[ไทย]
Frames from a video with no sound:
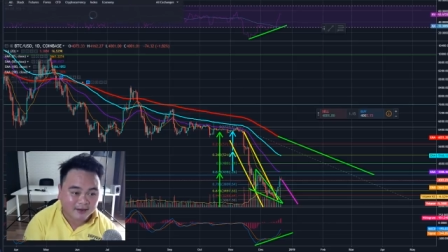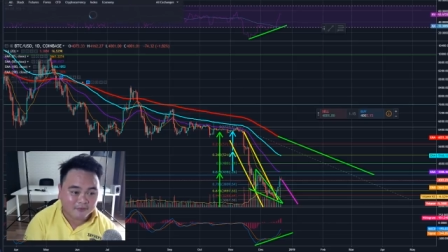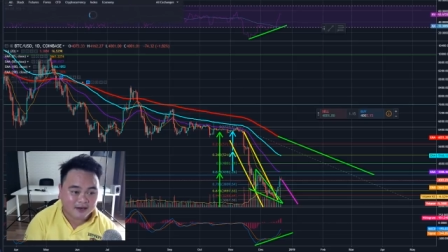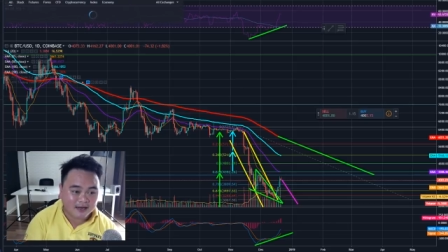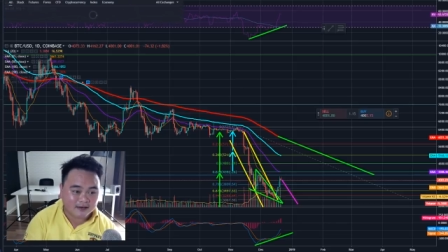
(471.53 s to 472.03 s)
งกับ
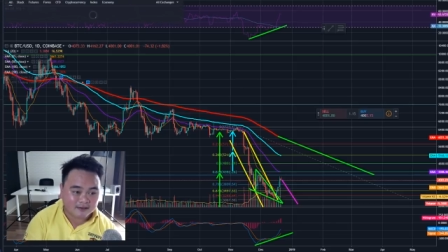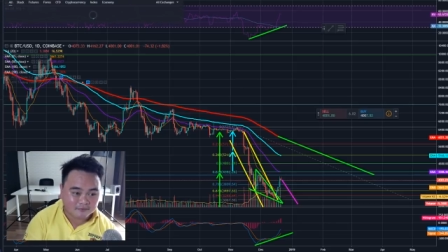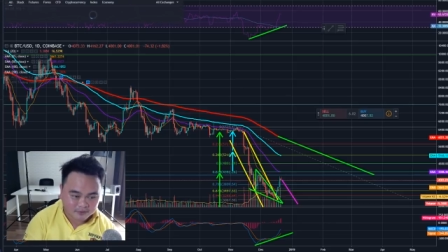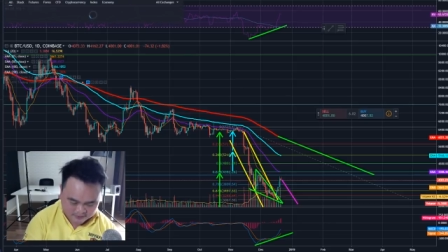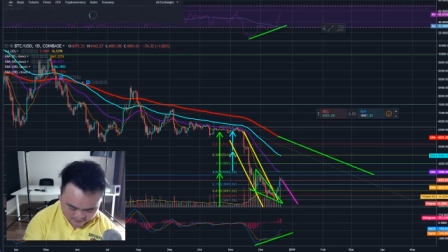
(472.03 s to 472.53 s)
เวลานะ
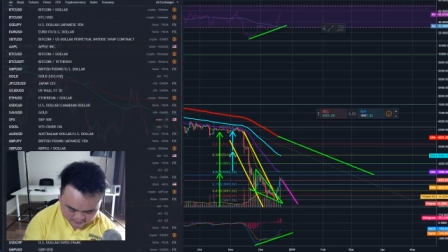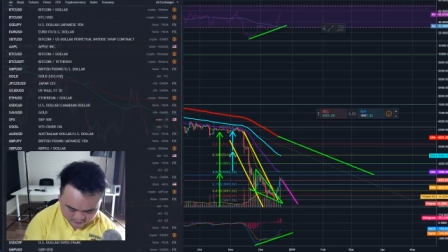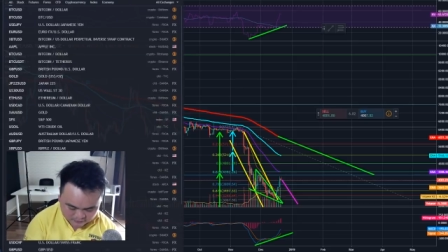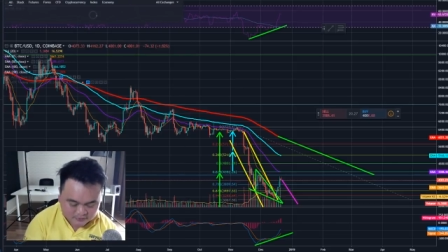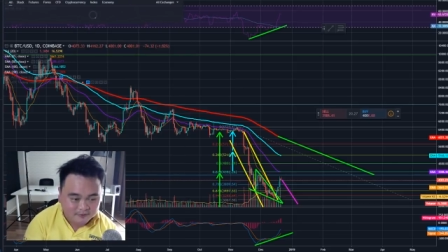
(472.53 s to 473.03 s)
มันจะได้ส
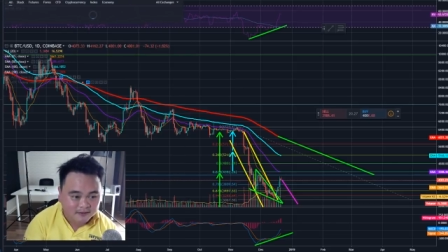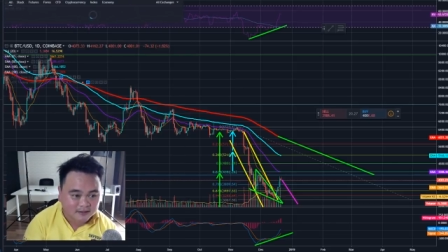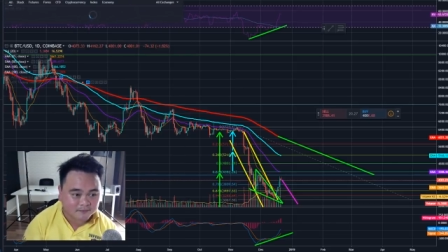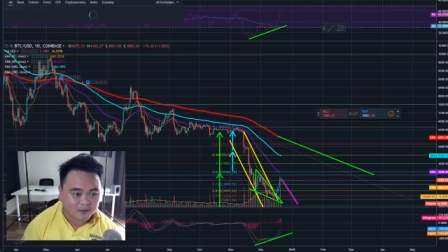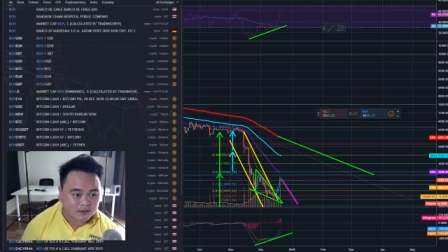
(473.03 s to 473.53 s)
นุกใช่ไหมครับ